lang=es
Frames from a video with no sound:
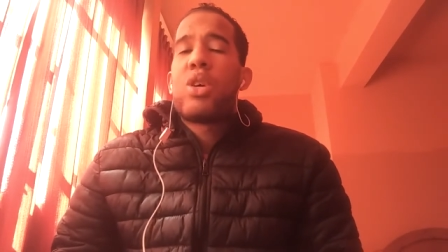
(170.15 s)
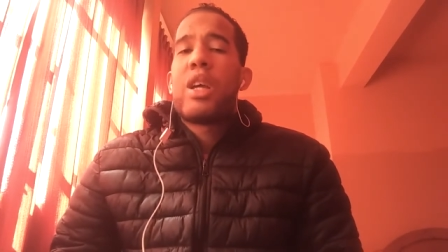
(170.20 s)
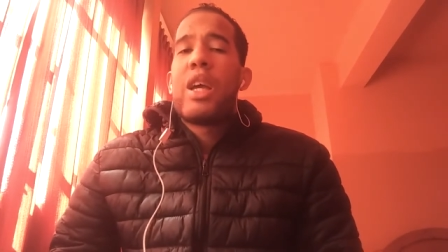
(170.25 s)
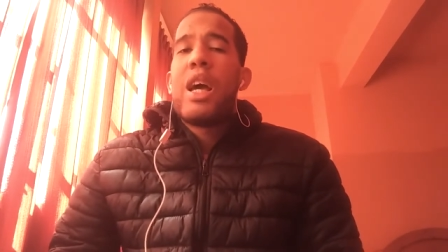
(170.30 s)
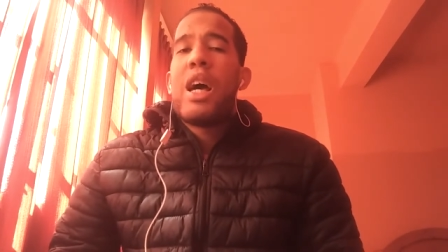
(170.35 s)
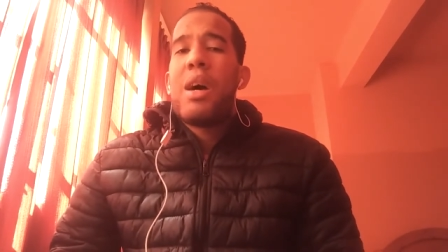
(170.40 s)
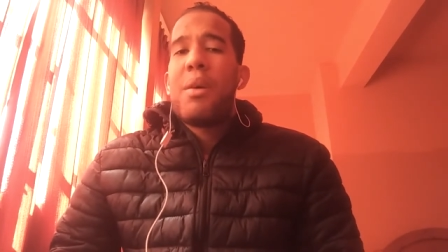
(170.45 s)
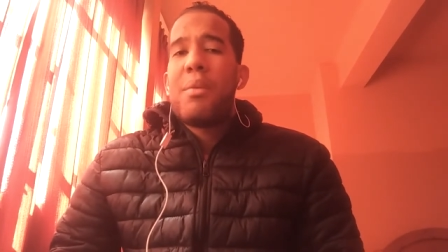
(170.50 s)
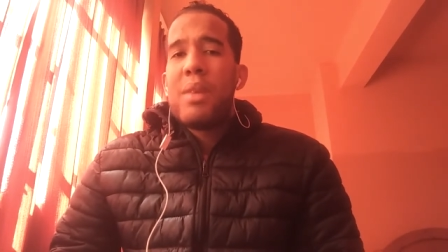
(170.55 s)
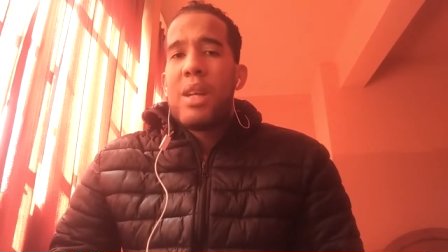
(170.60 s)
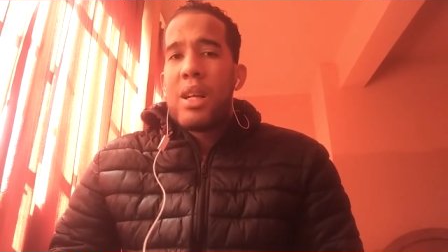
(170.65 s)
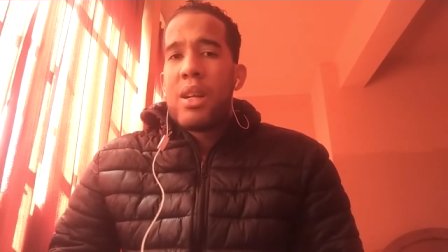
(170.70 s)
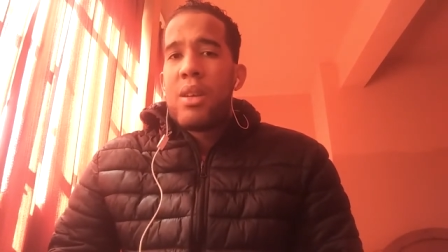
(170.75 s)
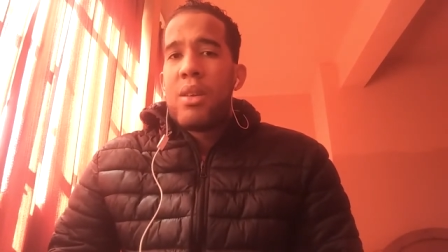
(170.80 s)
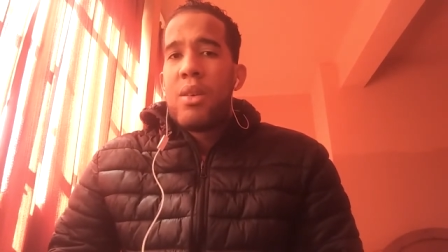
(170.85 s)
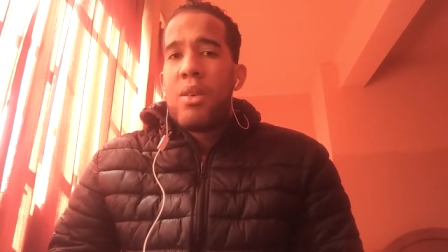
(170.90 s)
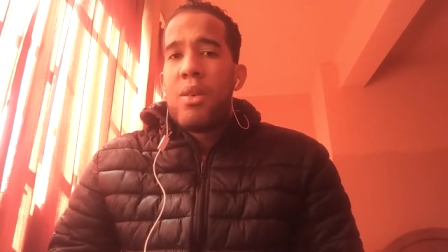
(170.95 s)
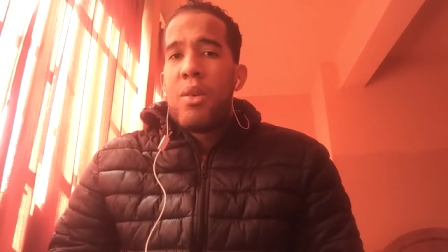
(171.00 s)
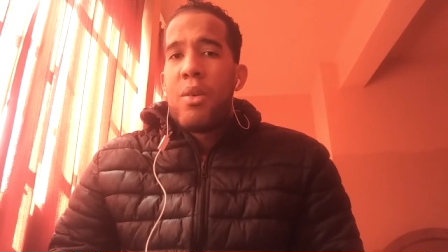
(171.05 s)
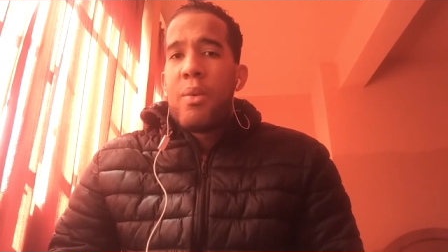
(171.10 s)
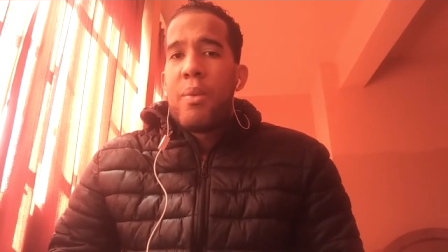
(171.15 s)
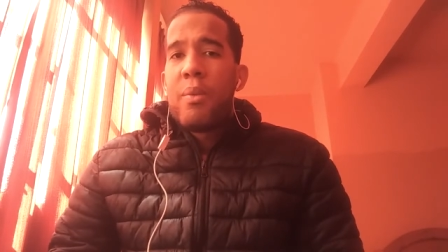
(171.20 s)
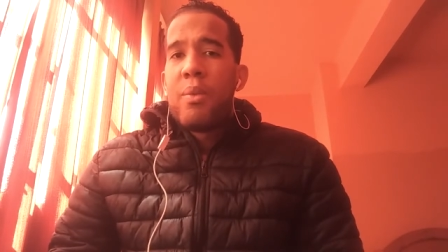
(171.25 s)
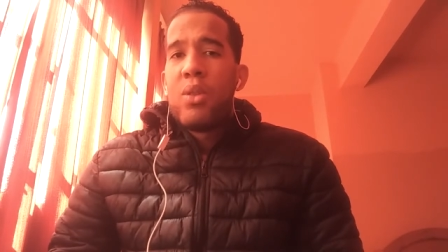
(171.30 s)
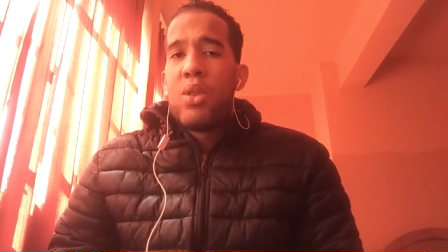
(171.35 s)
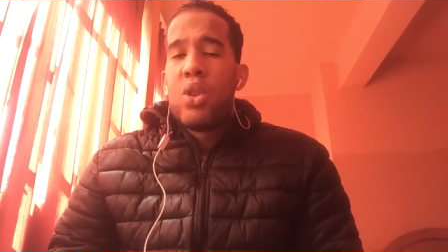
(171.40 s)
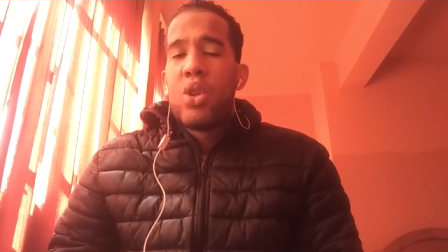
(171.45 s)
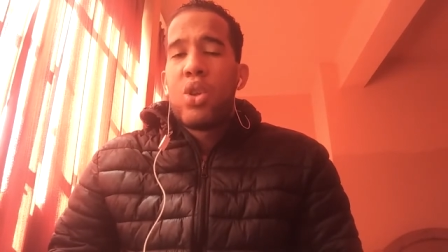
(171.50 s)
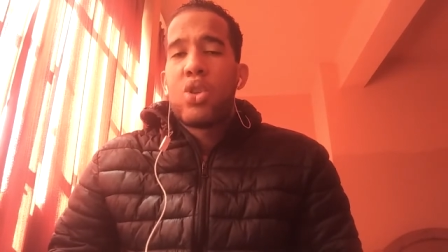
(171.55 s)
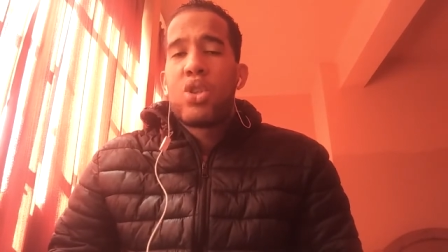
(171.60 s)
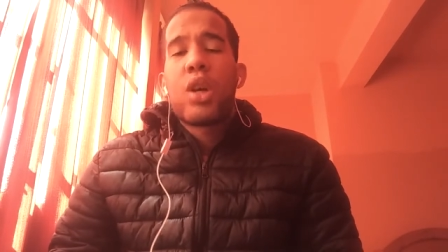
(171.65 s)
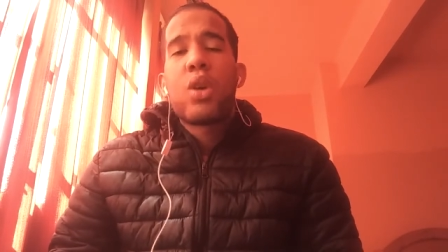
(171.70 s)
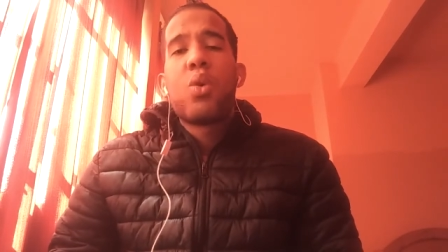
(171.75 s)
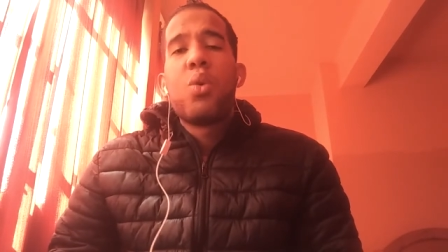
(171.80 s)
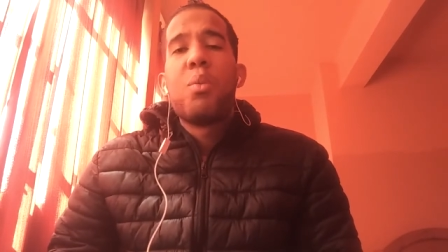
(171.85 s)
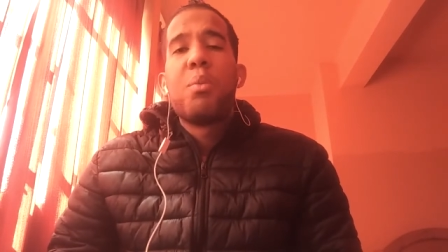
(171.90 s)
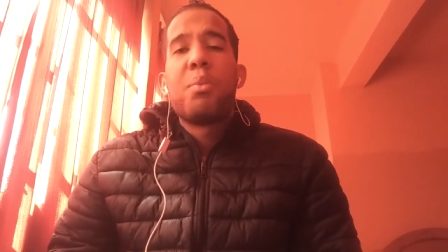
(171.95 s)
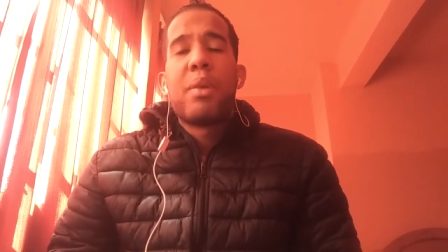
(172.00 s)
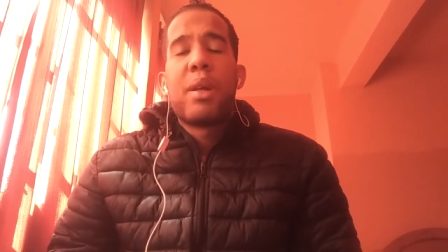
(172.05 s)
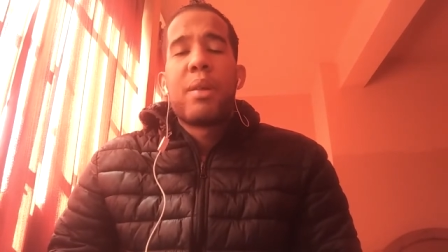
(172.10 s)
que hablan no se
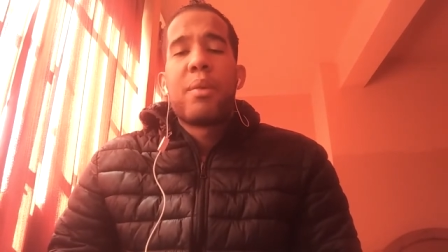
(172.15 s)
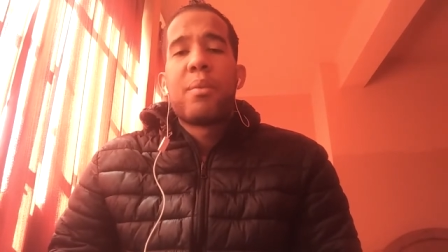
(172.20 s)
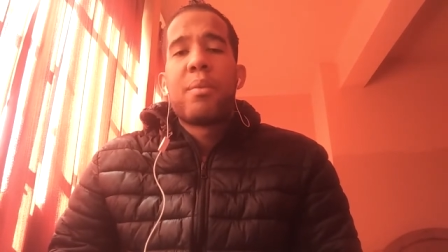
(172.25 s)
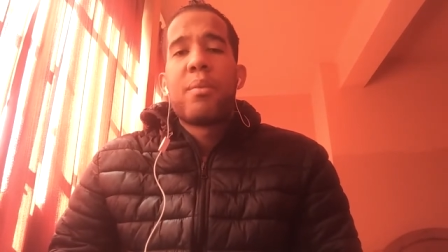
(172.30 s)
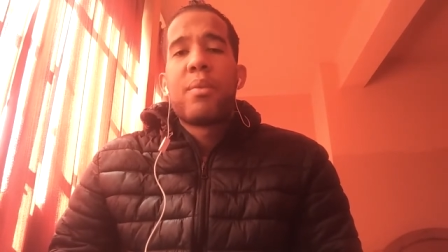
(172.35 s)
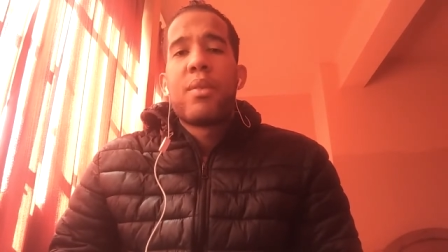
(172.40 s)
cumple.